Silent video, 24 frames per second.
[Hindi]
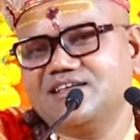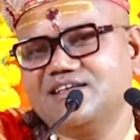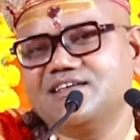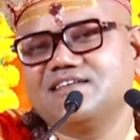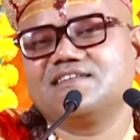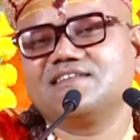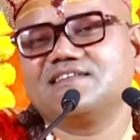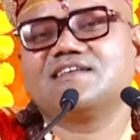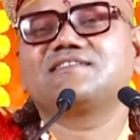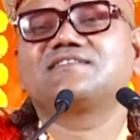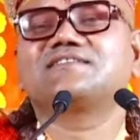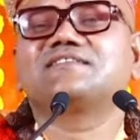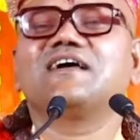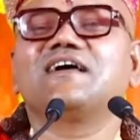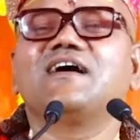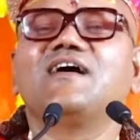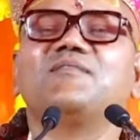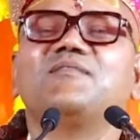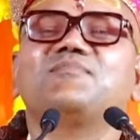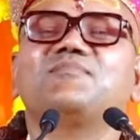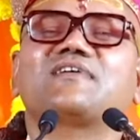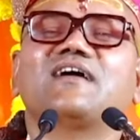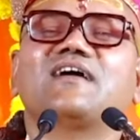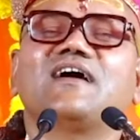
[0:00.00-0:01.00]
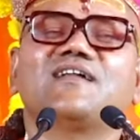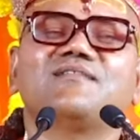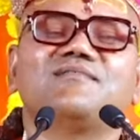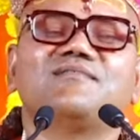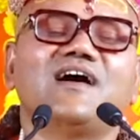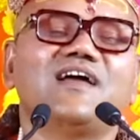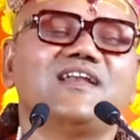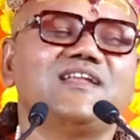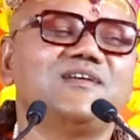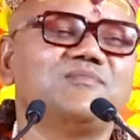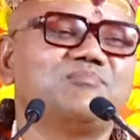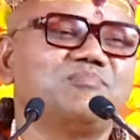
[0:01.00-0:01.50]
ये सब घर
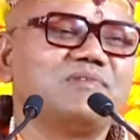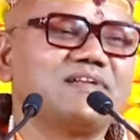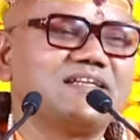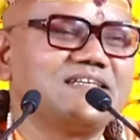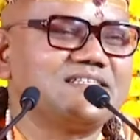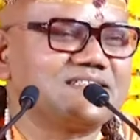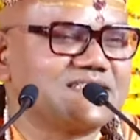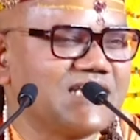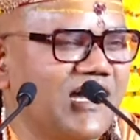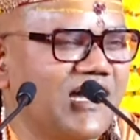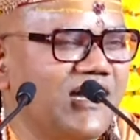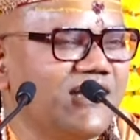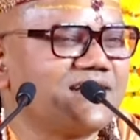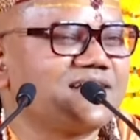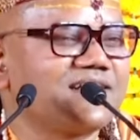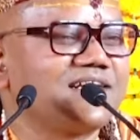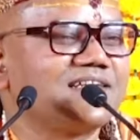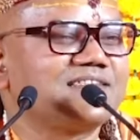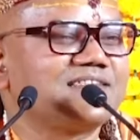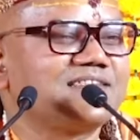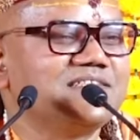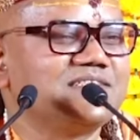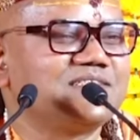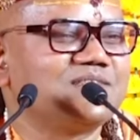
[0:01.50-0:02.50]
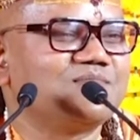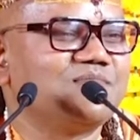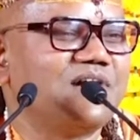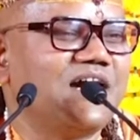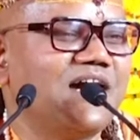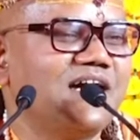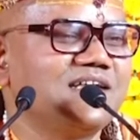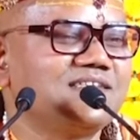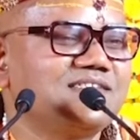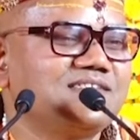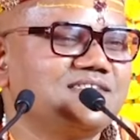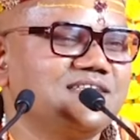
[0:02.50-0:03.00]
वाली परेशान रहती इस
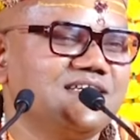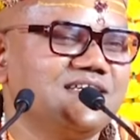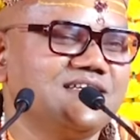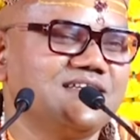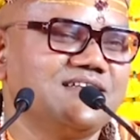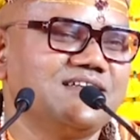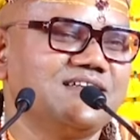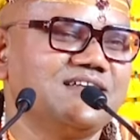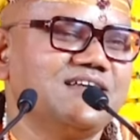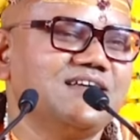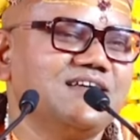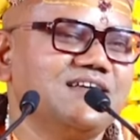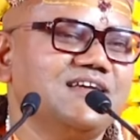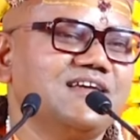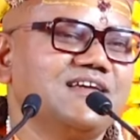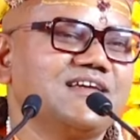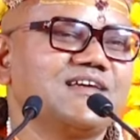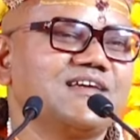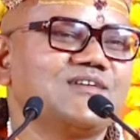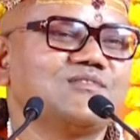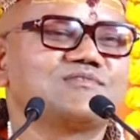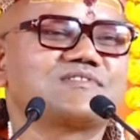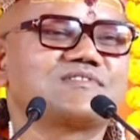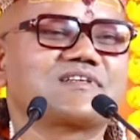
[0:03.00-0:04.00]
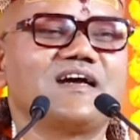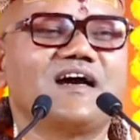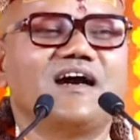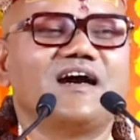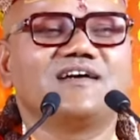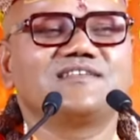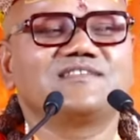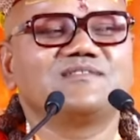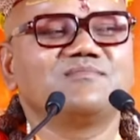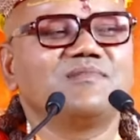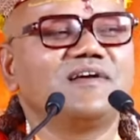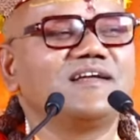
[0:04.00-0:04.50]
बात से कि उसका
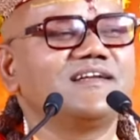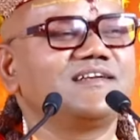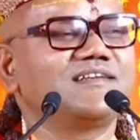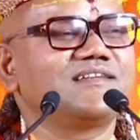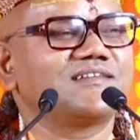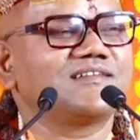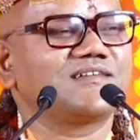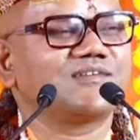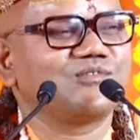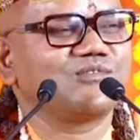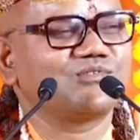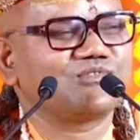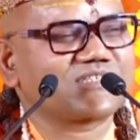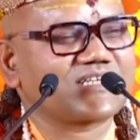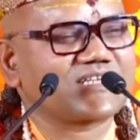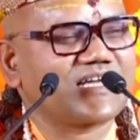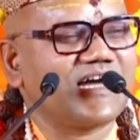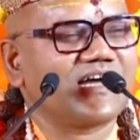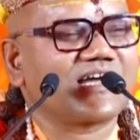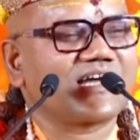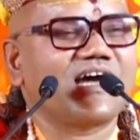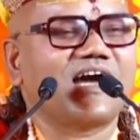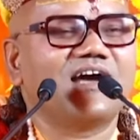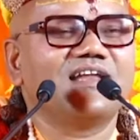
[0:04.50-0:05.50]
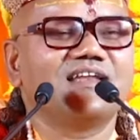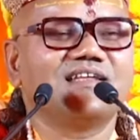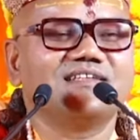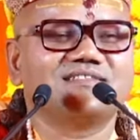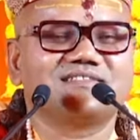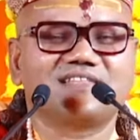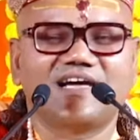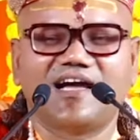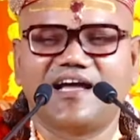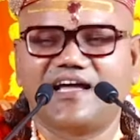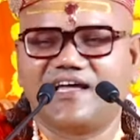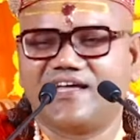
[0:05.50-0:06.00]
हस्बैंड गुटखा खा
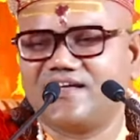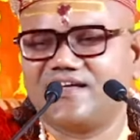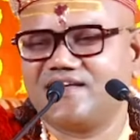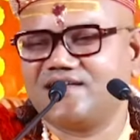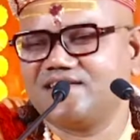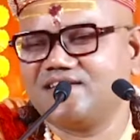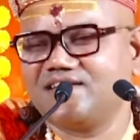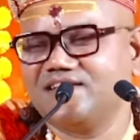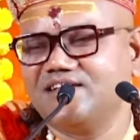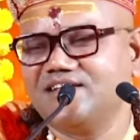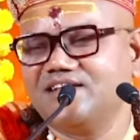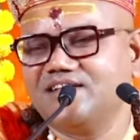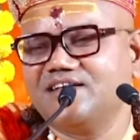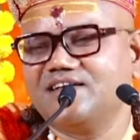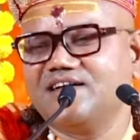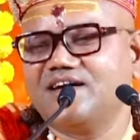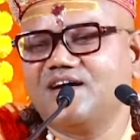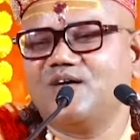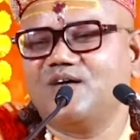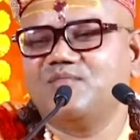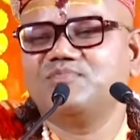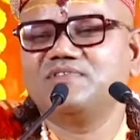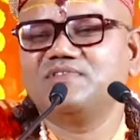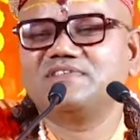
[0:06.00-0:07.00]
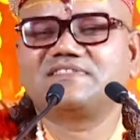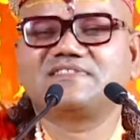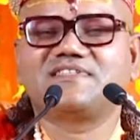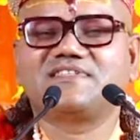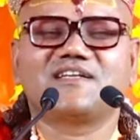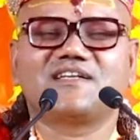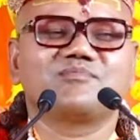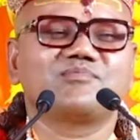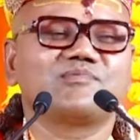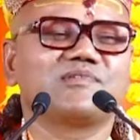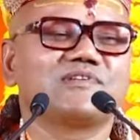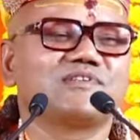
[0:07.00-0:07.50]
लेता है और
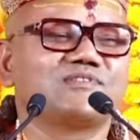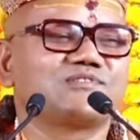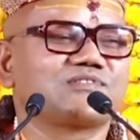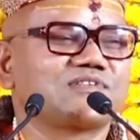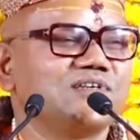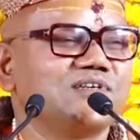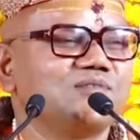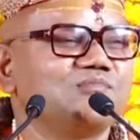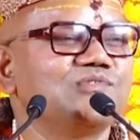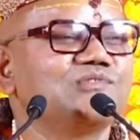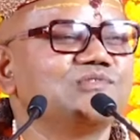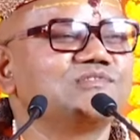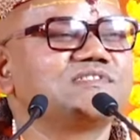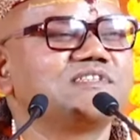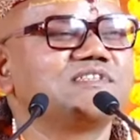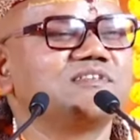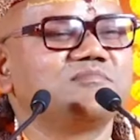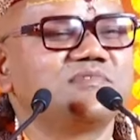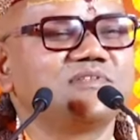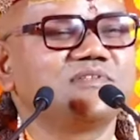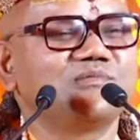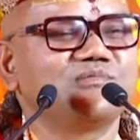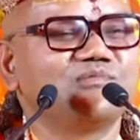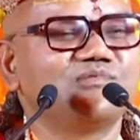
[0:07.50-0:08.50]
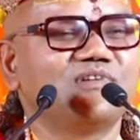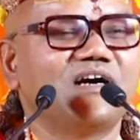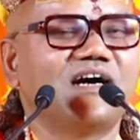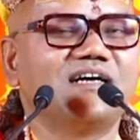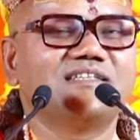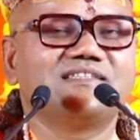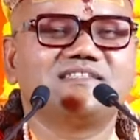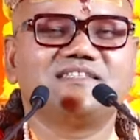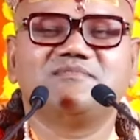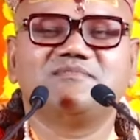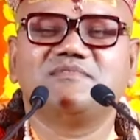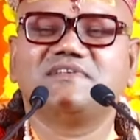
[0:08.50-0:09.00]
बिस्तर पर उसके मुंह से बदबू
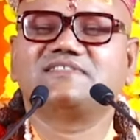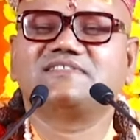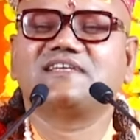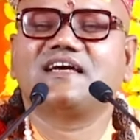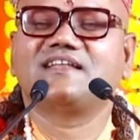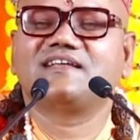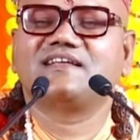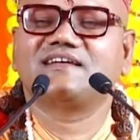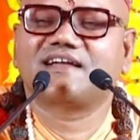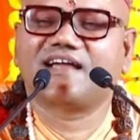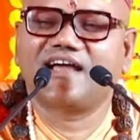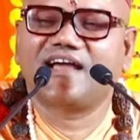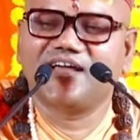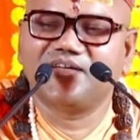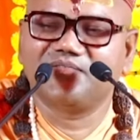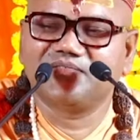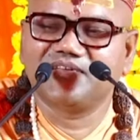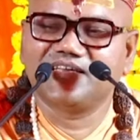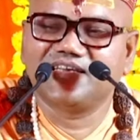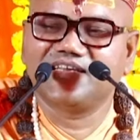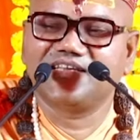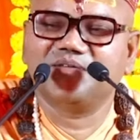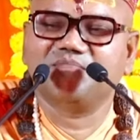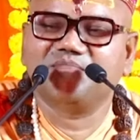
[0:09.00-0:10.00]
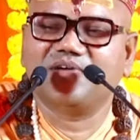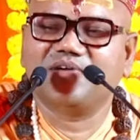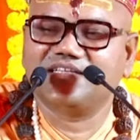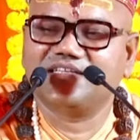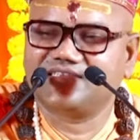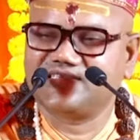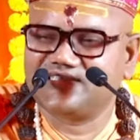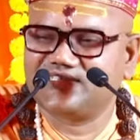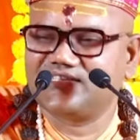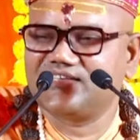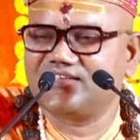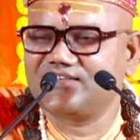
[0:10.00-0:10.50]
आती बेचारी कह भी नहीं
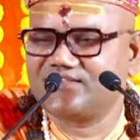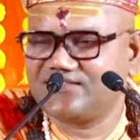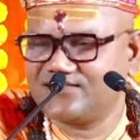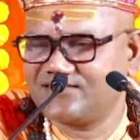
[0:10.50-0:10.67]
पाती है,